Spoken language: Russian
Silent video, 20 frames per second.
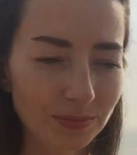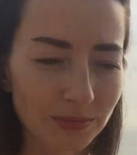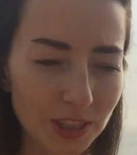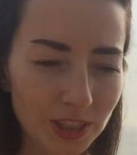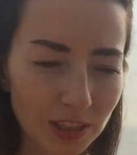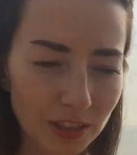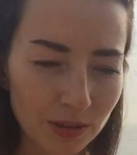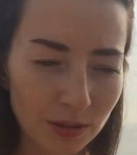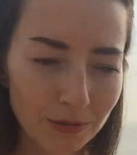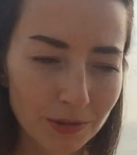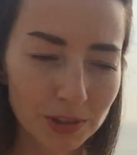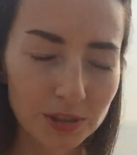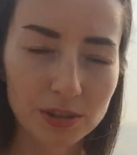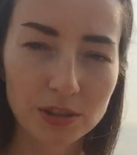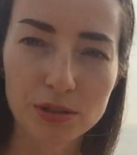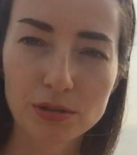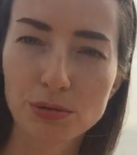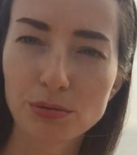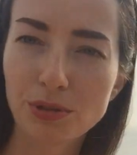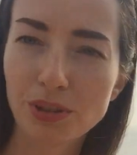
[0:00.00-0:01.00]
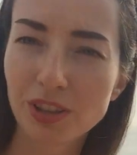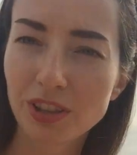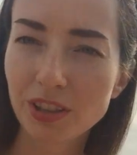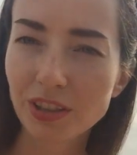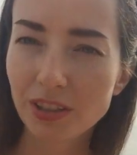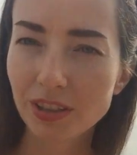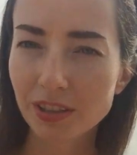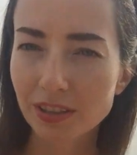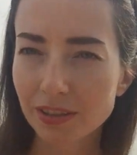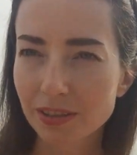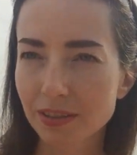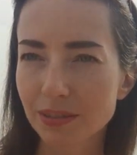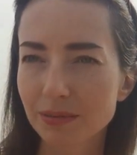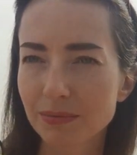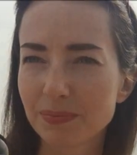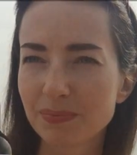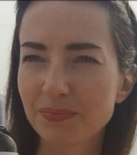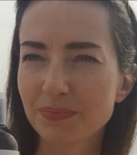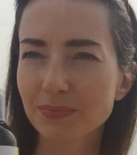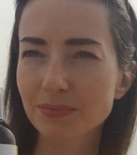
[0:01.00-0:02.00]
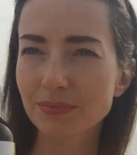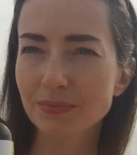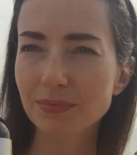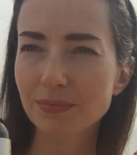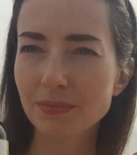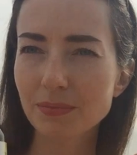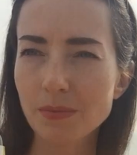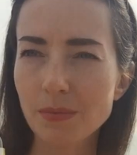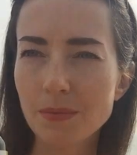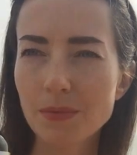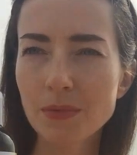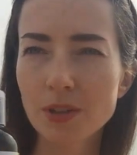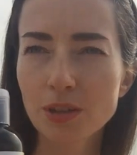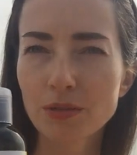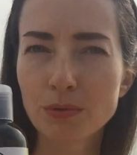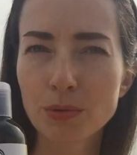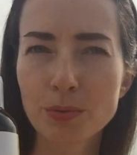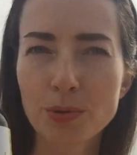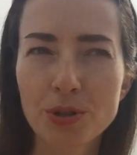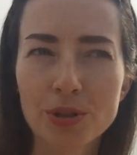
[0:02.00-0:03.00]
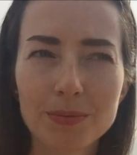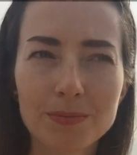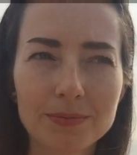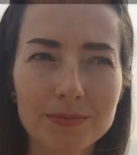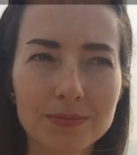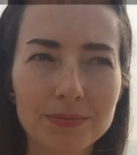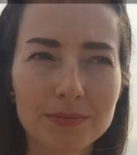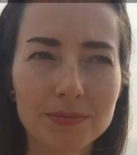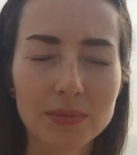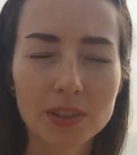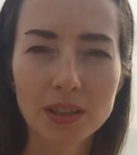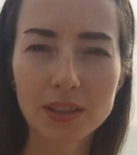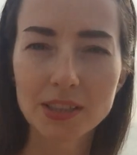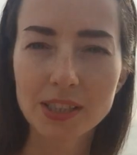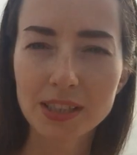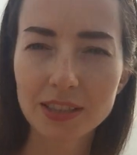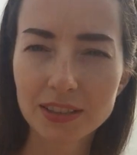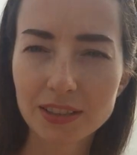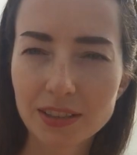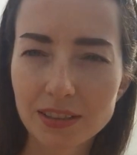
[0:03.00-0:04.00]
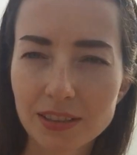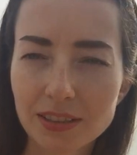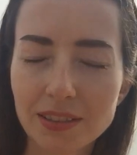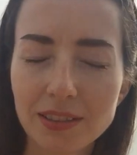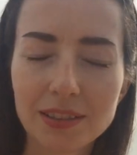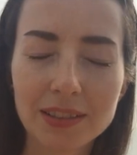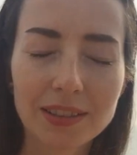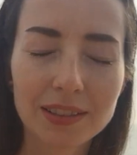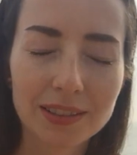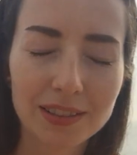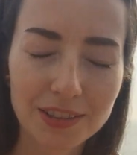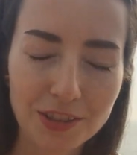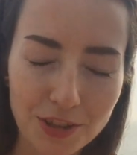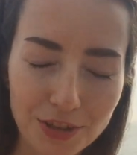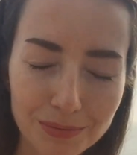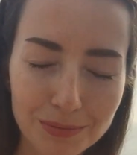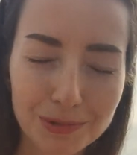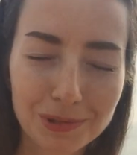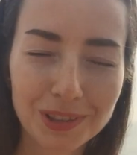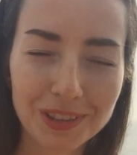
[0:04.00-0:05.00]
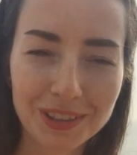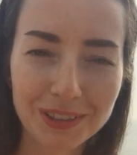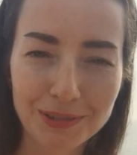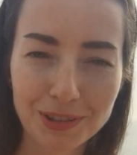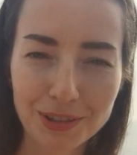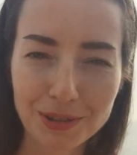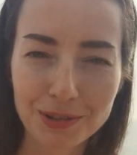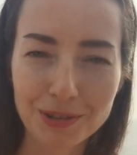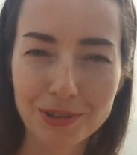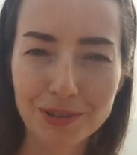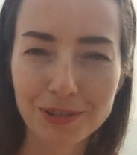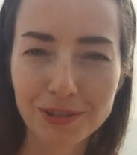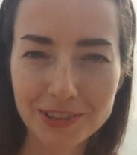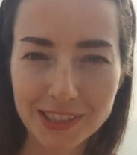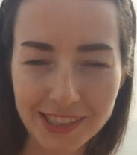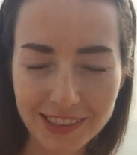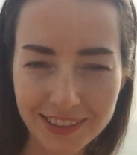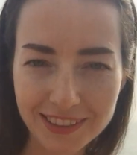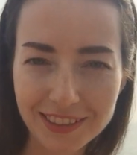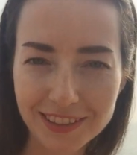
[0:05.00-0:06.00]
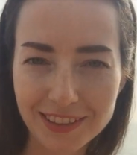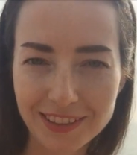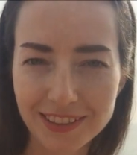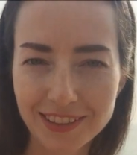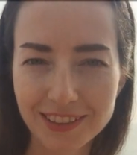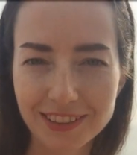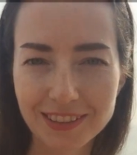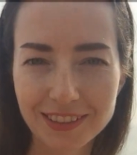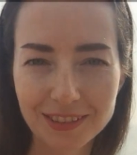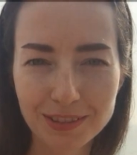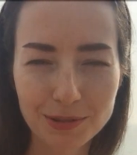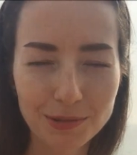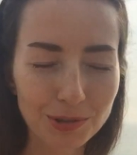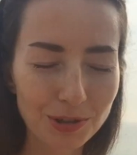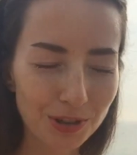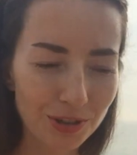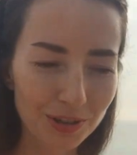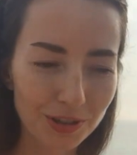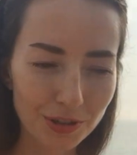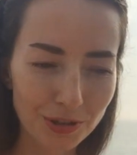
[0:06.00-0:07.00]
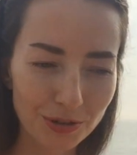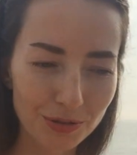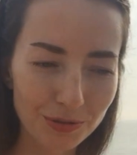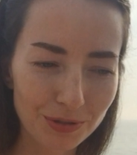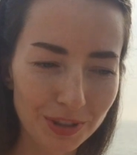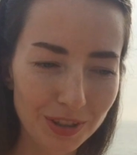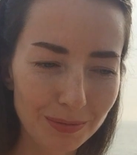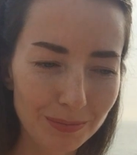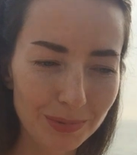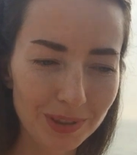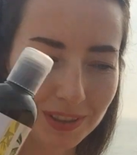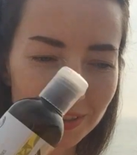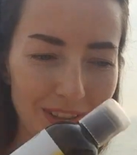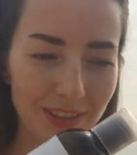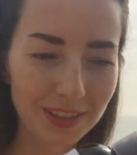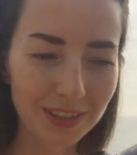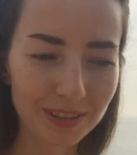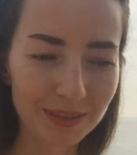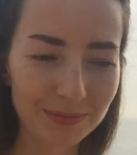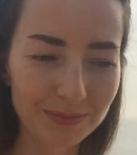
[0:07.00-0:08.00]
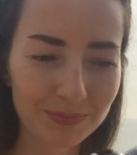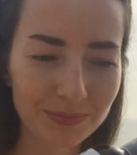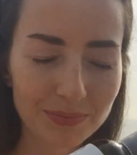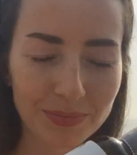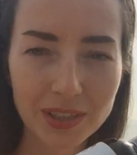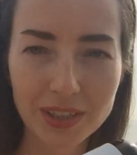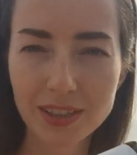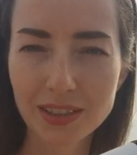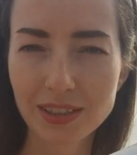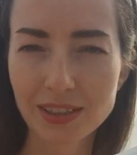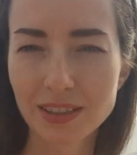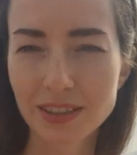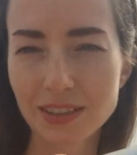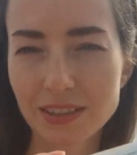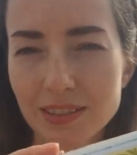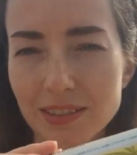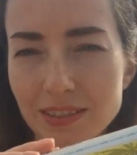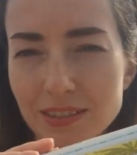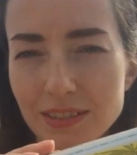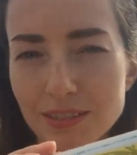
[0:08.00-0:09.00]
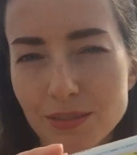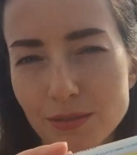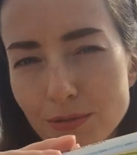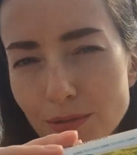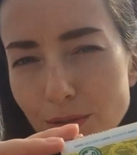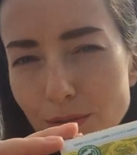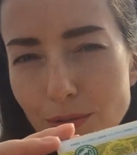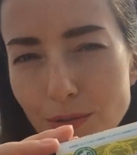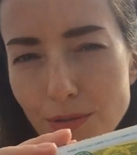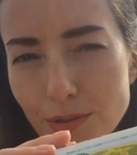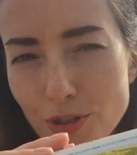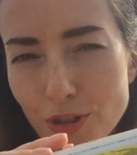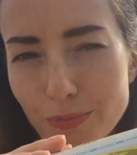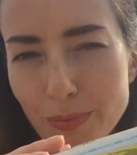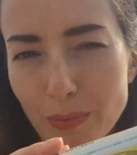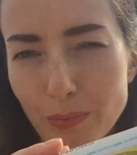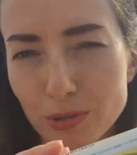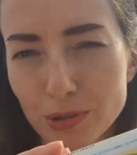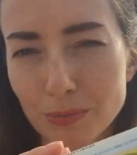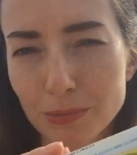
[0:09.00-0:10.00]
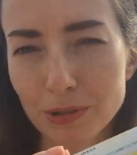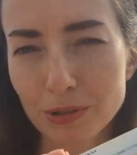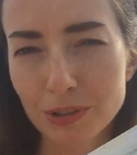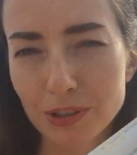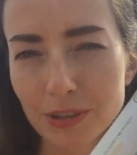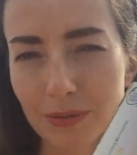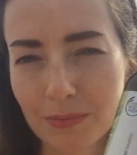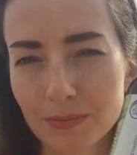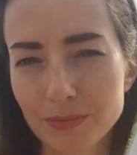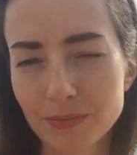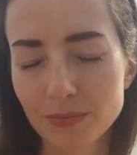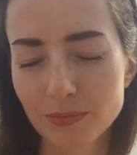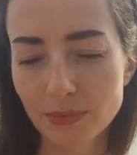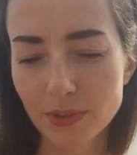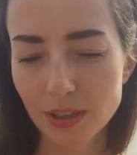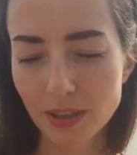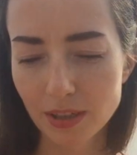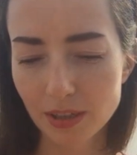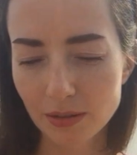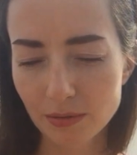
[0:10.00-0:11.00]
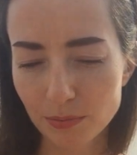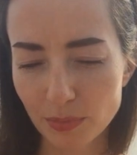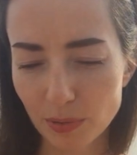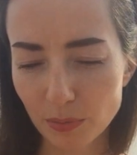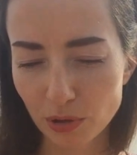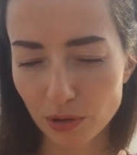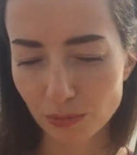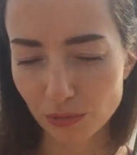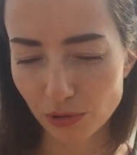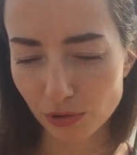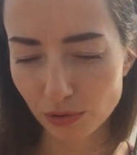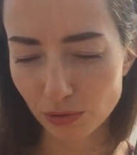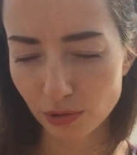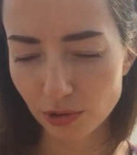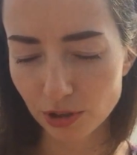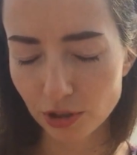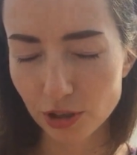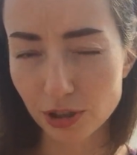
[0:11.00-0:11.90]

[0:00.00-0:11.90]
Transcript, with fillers: становятся сухие. В общем, разница, я к чему это все, что разница очень ощутима и ну, кто хочет, попробуйте. По-моему, стоит